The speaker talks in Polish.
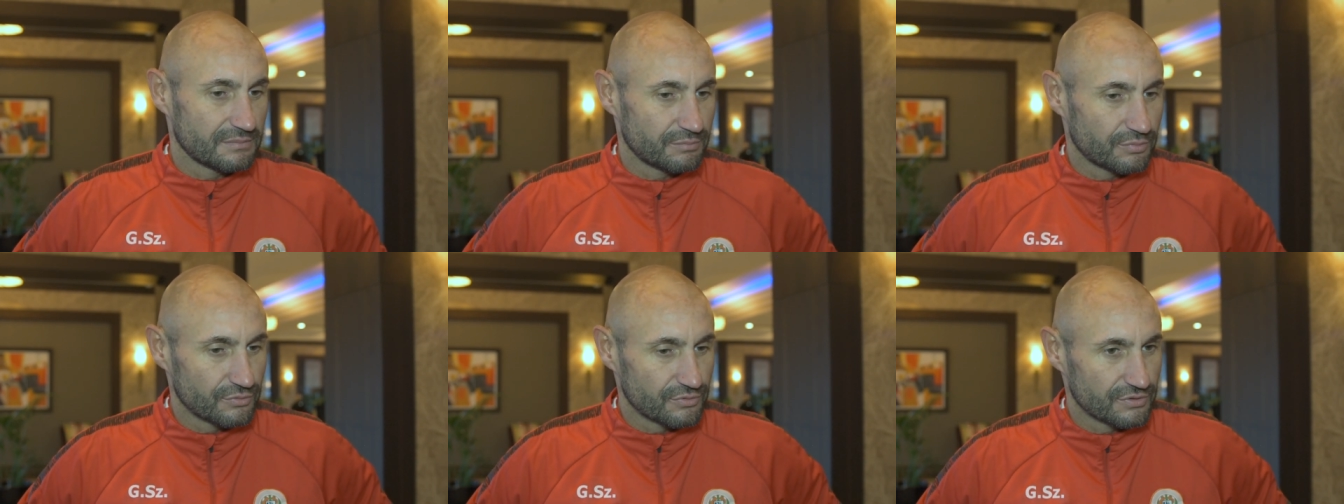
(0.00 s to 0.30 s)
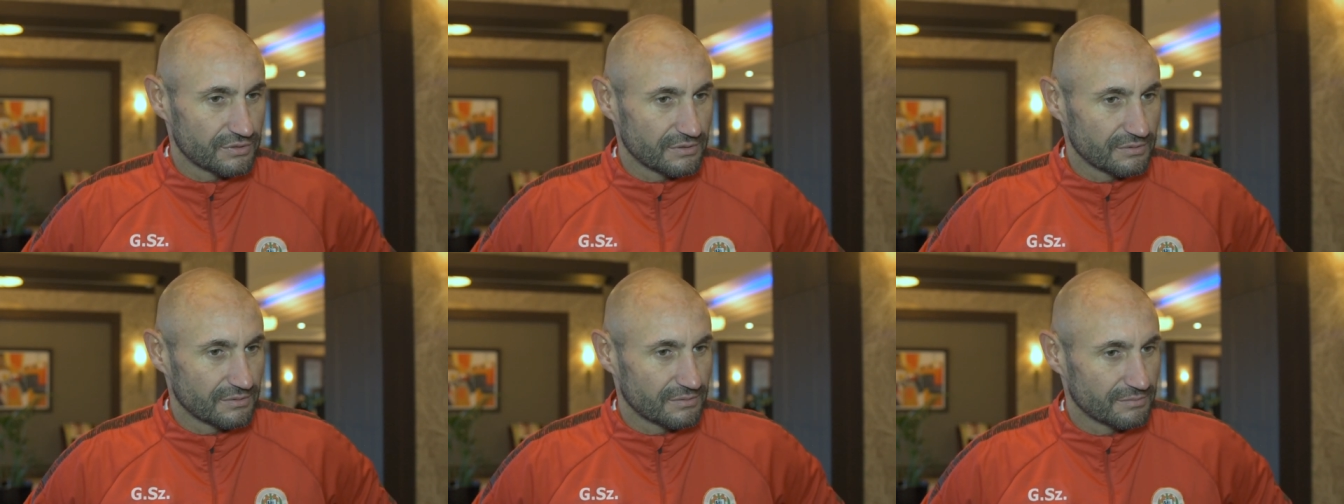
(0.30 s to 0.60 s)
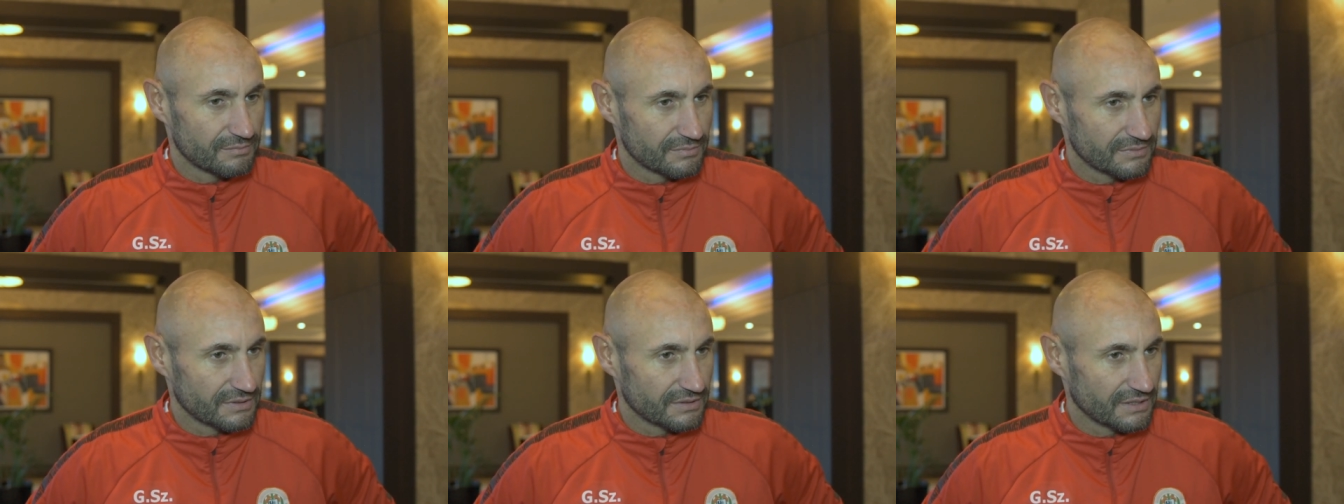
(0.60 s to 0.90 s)
Później,
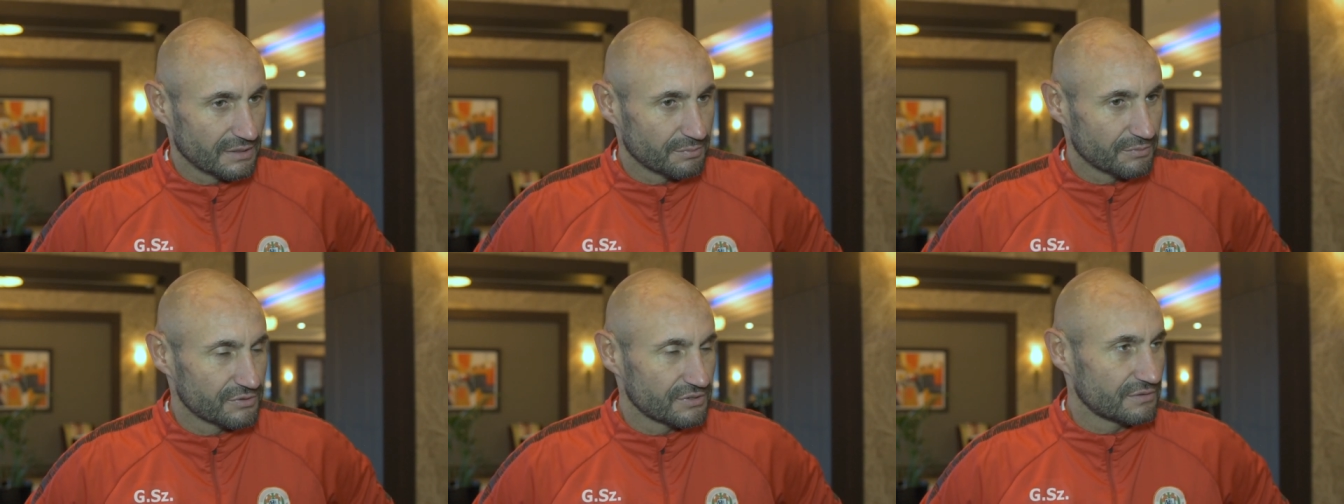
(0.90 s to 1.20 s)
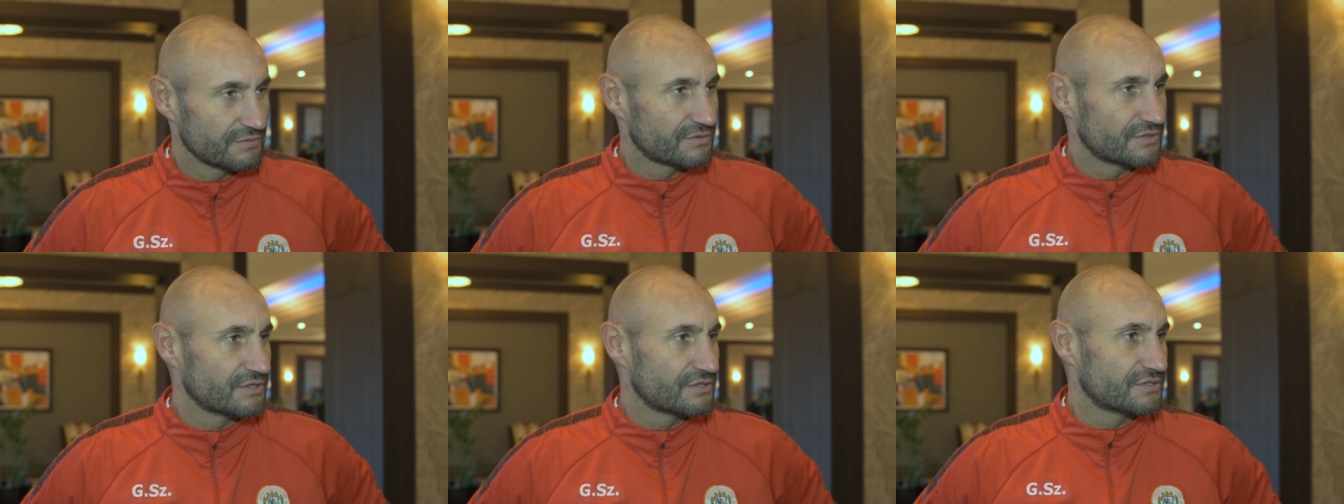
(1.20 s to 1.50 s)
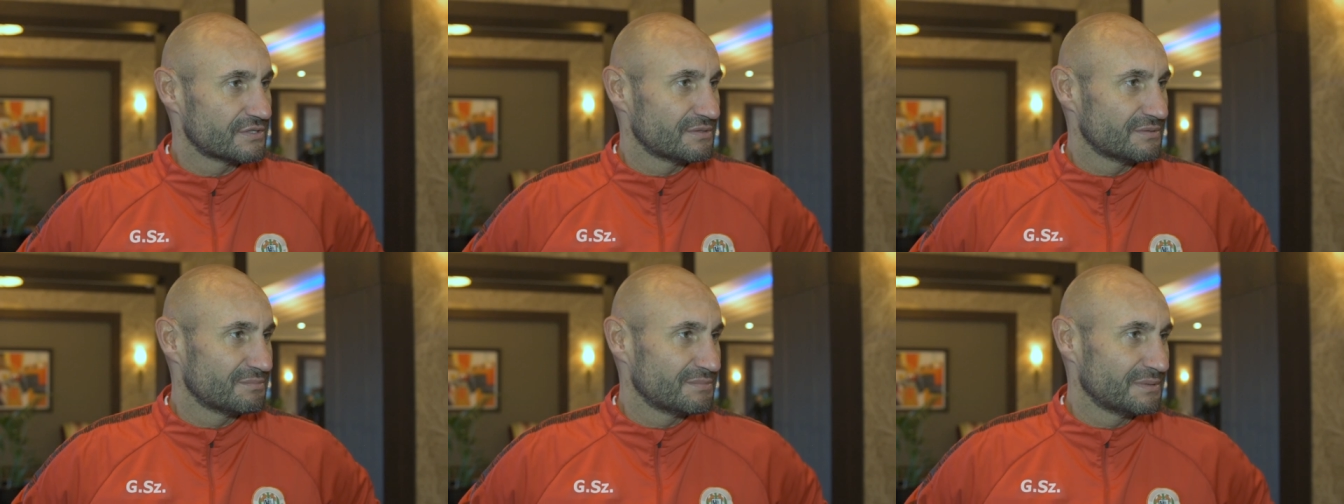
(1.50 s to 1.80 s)
tak jak powiedziałem
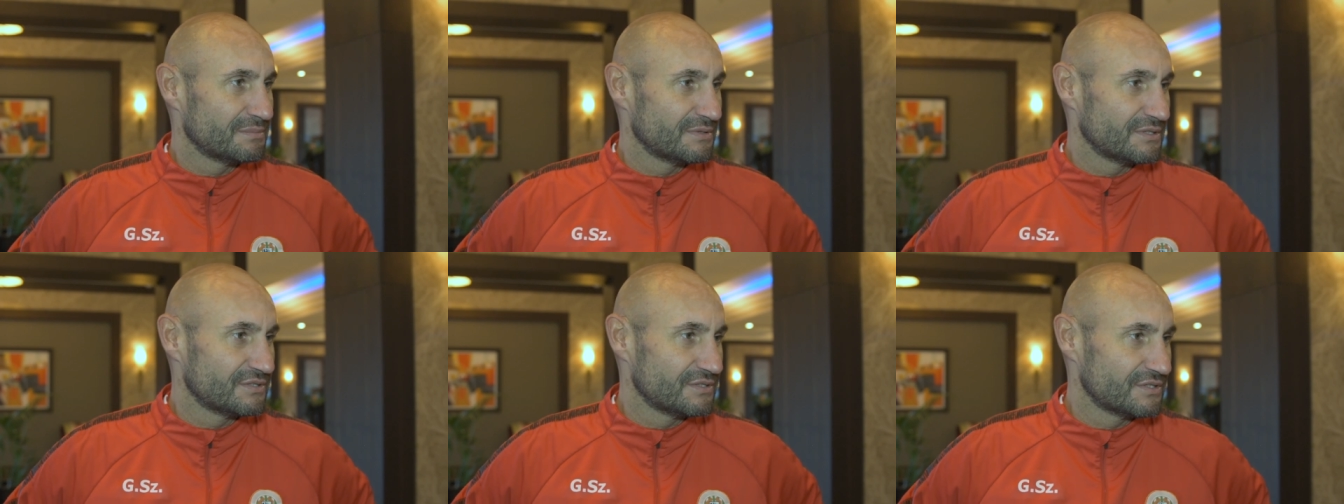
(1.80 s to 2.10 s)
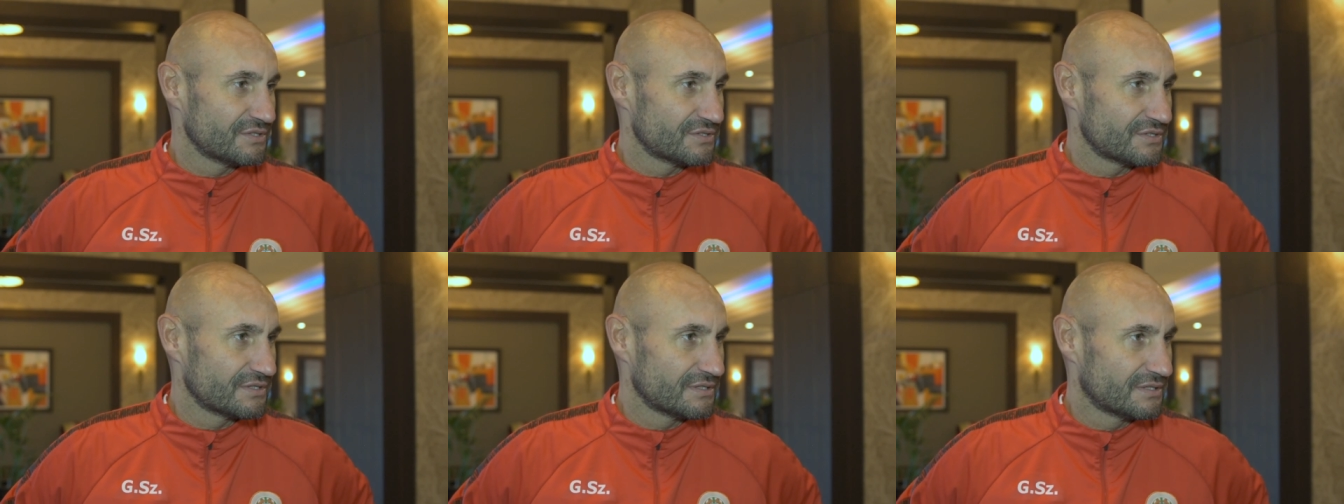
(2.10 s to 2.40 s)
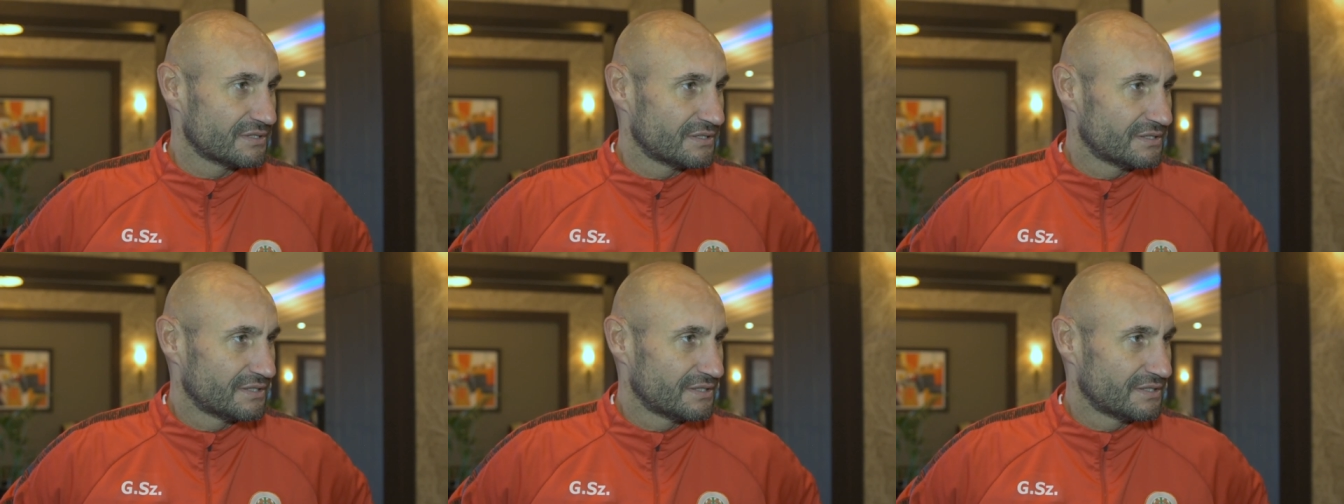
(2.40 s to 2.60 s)
wcześniej, mam nadzieję, że